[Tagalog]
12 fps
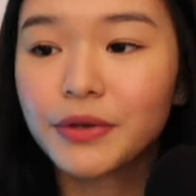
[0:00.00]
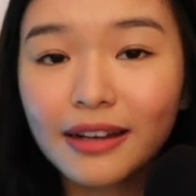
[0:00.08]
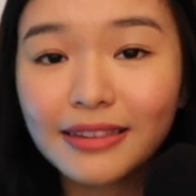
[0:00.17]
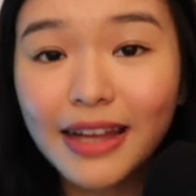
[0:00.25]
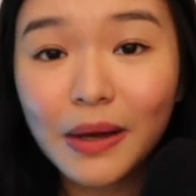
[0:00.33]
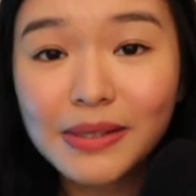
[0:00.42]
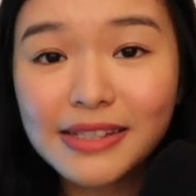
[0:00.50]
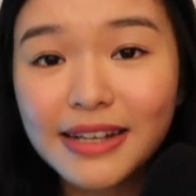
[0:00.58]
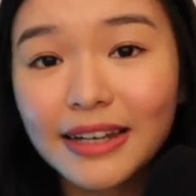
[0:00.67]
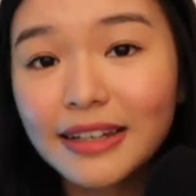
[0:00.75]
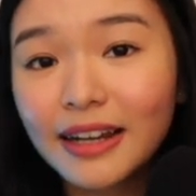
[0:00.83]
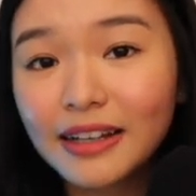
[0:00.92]
Ang
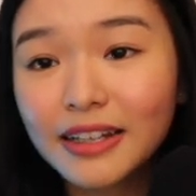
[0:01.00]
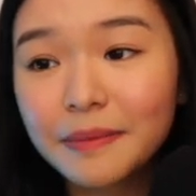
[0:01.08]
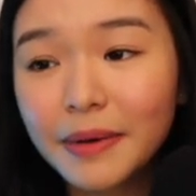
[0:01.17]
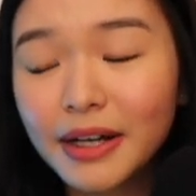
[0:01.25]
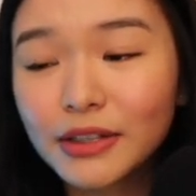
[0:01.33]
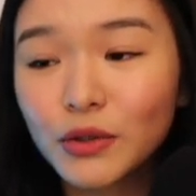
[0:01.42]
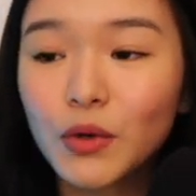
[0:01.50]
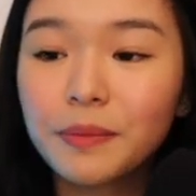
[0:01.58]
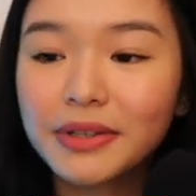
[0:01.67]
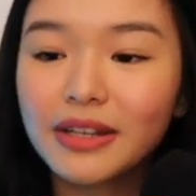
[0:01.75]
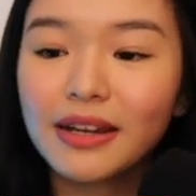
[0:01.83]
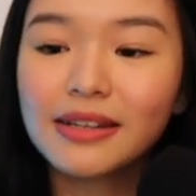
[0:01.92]
downside lang ng mga to,
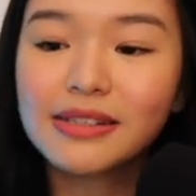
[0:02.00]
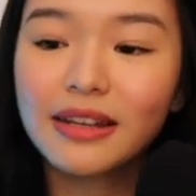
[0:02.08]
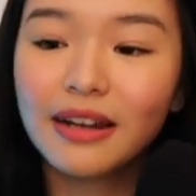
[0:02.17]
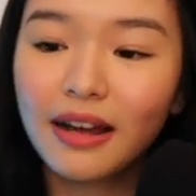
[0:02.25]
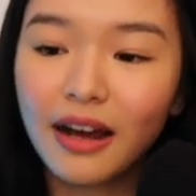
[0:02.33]
madalas silang